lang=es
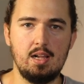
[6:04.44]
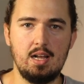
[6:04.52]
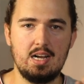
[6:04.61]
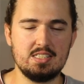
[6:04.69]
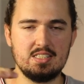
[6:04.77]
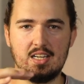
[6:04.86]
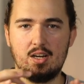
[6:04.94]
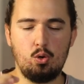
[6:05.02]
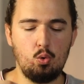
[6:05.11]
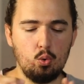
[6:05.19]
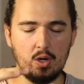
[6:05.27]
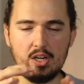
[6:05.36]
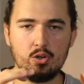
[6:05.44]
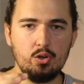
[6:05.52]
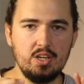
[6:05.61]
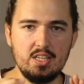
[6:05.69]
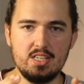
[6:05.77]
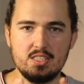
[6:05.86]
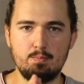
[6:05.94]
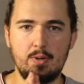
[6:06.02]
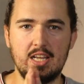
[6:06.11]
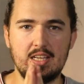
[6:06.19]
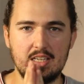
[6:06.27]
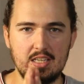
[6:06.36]
hasta jugar con ellas
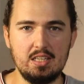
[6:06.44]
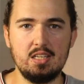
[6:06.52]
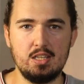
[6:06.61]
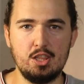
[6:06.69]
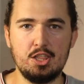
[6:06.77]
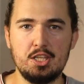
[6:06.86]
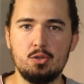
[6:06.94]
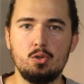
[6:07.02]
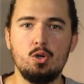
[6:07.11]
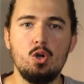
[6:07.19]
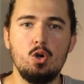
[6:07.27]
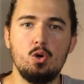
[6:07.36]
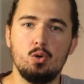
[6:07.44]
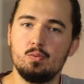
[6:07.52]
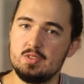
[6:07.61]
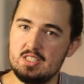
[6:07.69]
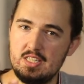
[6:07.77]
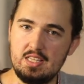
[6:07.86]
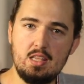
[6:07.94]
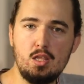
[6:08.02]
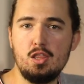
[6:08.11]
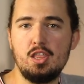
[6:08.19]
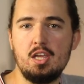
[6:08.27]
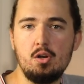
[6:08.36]
para que quede en cero. Si queda
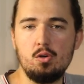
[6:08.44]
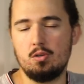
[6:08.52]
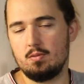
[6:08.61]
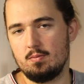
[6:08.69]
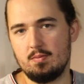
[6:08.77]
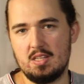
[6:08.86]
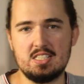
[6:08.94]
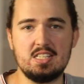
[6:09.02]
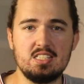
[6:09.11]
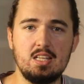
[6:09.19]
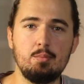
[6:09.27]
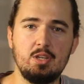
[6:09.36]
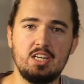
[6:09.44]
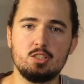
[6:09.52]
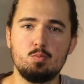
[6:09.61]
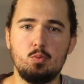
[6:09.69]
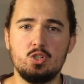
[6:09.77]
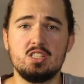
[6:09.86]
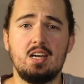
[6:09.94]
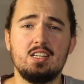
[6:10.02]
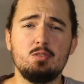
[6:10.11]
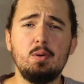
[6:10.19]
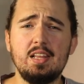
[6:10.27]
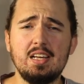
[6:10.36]
en cero, es que está bien expuesta.
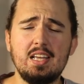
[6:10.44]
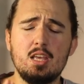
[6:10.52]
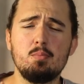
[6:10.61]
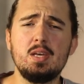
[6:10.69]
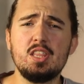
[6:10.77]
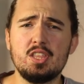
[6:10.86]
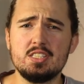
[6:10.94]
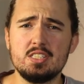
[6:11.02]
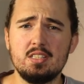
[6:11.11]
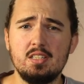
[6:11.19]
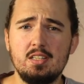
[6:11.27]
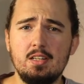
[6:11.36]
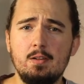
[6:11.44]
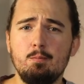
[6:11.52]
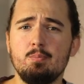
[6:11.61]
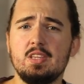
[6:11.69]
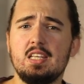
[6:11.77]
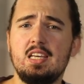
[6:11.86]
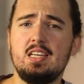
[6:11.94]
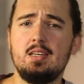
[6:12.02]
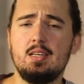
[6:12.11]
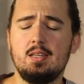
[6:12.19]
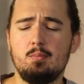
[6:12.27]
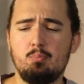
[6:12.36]
Es verdad que hay veces
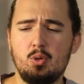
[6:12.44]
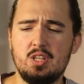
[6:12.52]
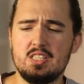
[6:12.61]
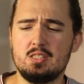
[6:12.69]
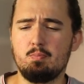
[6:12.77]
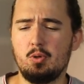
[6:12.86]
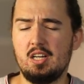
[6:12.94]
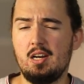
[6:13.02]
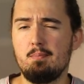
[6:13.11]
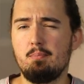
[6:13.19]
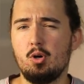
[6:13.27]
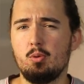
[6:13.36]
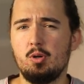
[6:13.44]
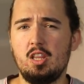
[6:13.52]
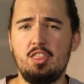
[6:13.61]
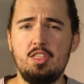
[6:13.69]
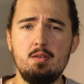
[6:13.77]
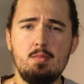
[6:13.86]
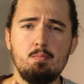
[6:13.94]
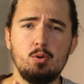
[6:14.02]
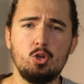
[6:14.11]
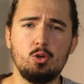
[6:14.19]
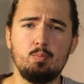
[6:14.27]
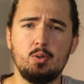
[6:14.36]
que puedes ponerlo un poco por encima, un
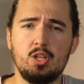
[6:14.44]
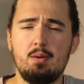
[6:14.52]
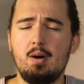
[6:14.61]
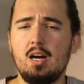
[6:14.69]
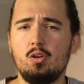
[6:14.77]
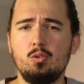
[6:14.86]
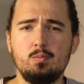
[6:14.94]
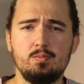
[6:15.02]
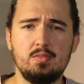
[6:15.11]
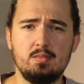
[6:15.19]
poco por debajo,